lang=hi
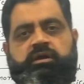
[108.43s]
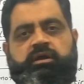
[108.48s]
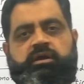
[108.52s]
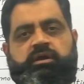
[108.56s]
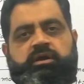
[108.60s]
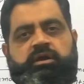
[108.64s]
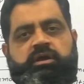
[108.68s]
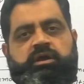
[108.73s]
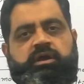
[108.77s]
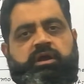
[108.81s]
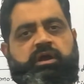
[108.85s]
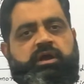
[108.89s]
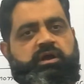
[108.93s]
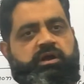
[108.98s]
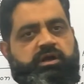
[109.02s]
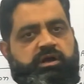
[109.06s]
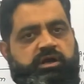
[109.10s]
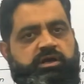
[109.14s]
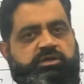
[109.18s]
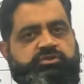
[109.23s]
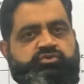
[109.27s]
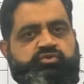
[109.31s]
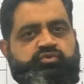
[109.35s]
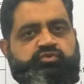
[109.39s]

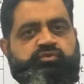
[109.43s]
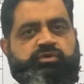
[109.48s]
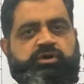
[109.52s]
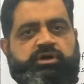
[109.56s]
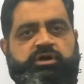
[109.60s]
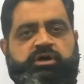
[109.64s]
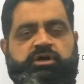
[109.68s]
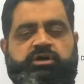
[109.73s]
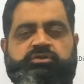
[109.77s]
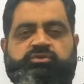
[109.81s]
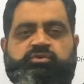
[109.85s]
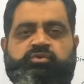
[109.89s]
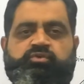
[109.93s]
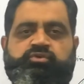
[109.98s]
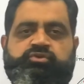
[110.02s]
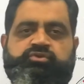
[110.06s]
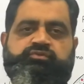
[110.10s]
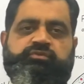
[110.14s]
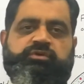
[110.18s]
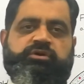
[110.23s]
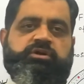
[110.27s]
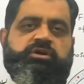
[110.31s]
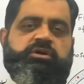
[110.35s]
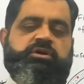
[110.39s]
आगाज़ हुआ तो
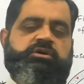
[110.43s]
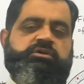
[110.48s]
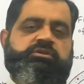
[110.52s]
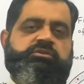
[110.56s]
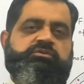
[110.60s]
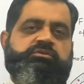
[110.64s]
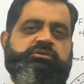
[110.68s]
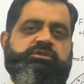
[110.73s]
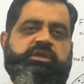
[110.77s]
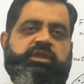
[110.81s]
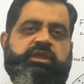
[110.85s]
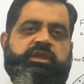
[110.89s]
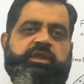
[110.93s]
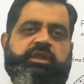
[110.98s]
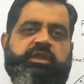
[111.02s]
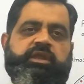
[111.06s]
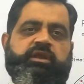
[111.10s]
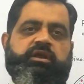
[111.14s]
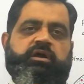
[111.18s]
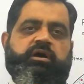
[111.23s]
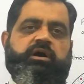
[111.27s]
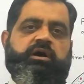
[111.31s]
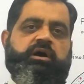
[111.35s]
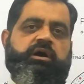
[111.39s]
उस वक़्त ये
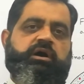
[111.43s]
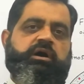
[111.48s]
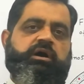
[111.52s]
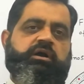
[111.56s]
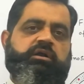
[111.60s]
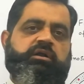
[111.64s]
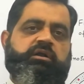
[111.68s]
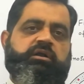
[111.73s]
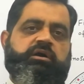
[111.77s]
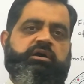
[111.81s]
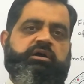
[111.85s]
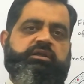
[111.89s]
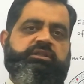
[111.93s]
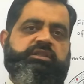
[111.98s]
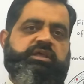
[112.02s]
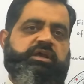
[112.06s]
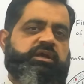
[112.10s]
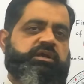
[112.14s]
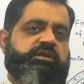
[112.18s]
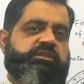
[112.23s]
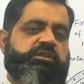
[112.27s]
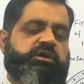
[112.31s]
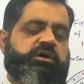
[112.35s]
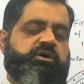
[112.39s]
एक आग का
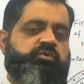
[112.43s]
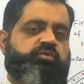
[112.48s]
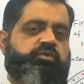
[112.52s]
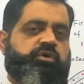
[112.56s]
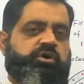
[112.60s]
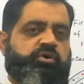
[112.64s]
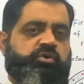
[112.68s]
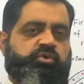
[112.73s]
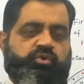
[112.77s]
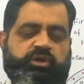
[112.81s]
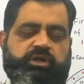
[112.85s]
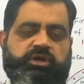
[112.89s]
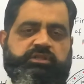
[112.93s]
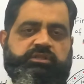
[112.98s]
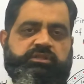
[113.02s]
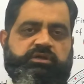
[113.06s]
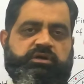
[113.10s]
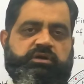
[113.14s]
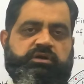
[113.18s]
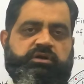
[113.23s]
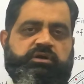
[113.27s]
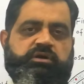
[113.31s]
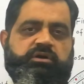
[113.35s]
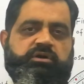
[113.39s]
दहकता हुआ गोला
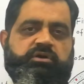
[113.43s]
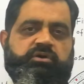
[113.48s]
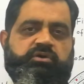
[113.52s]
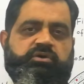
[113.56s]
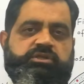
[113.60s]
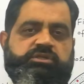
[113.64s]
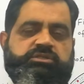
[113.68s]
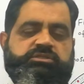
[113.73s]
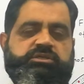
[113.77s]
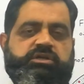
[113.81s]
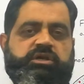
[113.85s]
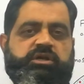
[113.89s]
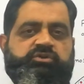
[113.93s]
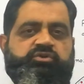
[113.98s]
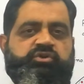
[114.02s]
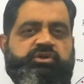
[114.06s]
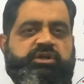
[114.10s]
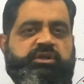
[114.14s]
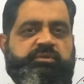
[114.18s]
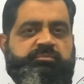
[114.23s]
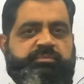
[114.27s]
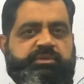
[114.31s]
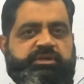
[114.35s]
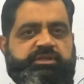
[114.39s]
था और इसका जो
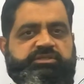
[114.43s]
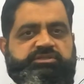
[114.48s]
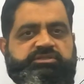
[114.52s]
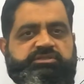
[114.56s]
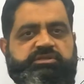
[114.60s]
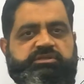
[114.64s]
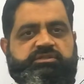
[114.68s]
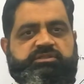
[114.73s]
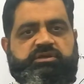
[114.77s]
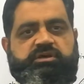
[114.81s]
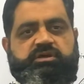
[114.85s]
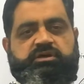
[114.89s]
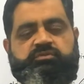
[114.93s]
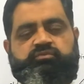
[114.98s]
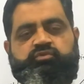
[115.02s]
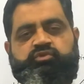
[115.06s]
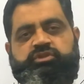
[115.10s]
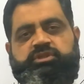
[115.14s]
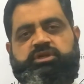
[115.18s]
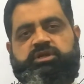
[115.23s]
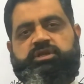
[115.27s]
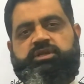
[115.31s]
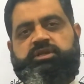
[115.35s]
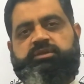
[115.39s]
टम्परेचर था वो
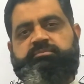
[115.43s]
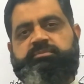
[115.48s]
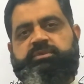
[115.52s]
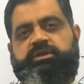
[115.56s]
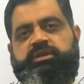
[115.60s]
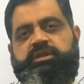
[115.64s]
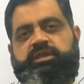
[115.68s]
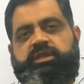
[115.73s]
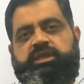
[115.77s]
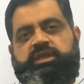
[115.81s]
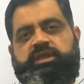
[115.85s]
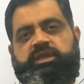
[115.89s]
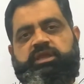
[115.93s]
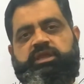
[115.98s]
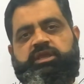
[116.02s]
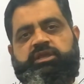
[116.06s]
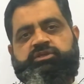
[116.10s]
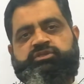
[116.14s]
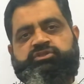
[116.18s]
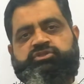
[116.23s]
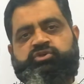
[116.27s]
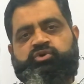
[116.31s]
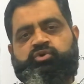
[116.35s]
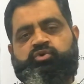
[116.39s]
तकरीबन
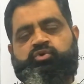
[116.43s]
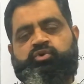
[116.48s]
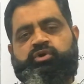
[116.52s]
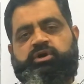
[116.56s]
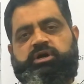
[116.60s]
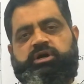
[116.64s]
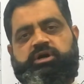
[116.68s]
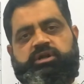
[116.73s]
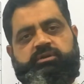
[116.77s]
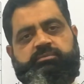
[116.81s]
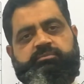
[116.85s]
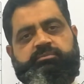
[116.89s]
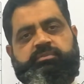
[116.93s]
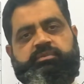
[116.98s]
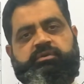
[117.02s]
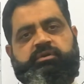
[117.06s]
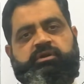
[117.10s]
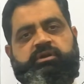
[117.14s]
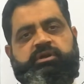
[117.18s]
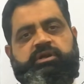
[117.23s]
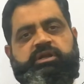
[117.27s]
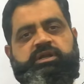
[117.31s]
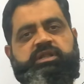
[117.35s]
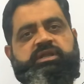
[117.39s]
100 अरब
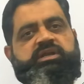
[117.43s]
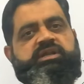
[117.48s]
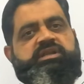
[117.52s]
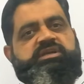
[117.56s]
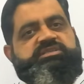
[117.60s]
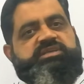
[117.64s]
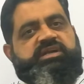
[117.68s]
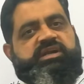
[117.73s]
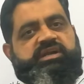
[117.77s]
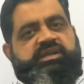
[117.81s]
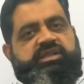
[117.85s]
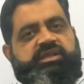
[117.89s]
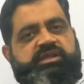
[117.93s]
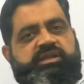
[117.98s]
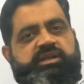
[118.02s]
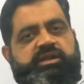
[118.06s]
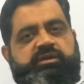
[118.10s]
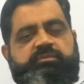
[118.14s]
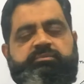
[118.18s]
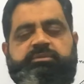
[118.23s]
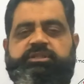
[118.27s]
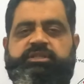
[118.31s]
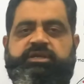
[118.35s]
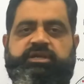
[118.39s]
डिग्री
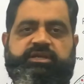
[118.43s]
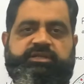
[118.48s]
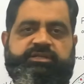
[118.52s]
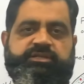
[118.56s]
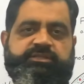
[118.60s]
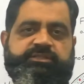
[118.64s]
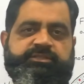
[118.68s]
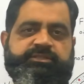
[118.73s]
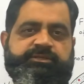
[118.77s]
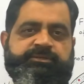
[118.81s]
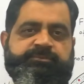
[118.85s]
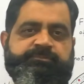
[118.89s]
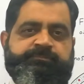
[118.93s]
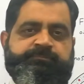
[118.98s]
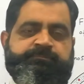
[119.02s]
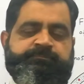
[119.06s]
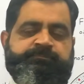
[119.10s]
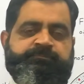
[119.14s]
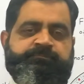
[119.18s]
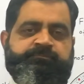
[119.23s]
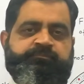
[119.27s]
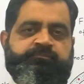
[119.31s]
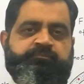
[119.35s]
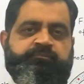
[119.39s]
सेंटीग्रेड बताया जाता है
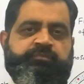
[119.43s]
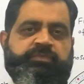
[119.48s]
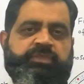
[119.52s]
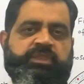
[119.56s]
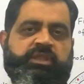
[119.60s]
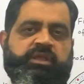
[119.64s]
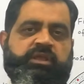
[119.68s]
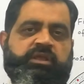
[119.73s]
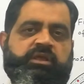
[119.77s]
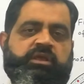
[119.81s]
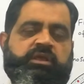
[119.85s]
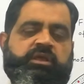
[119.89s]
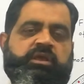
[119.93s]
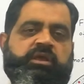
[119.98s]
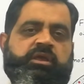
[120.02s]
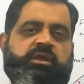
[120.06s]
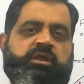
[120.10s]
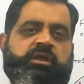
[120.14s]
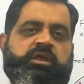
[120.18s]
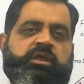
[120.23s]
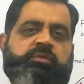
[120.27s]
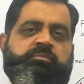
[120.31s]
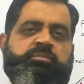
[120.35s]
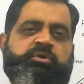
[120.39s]

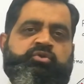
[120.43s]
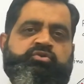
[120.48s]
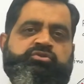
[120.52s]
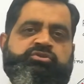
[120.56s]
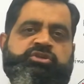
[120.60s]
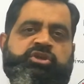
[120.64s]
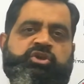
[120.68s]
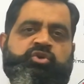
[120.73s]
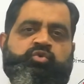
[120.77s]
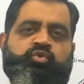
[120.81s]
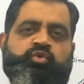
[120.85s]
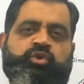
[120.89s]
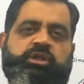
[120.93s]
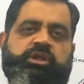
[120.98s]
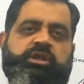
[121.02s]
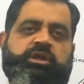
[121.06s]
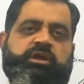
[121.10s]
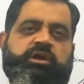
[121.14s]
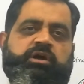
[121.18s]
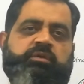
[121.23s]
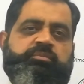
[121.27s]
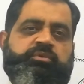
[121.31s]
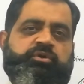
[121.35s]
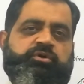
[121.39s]
फिर उसकी कूलिंग
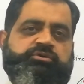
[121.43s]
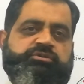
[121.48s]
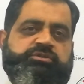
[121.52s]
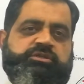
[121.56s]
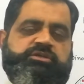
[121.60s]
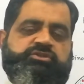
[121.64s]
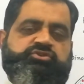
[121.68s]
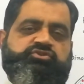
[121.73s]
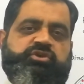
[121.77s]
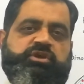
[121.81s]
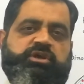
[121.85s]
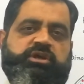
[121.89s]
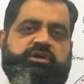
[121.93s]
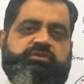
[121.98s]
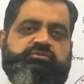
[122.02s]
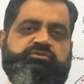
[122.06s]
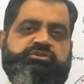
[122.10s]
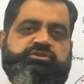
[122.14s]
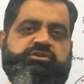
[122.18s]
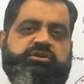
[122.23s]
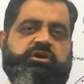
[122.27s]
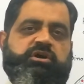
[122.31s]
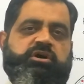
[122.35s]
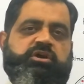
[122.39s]
का प्रोसेस जो है वो
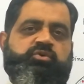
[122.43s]
स्टार्ट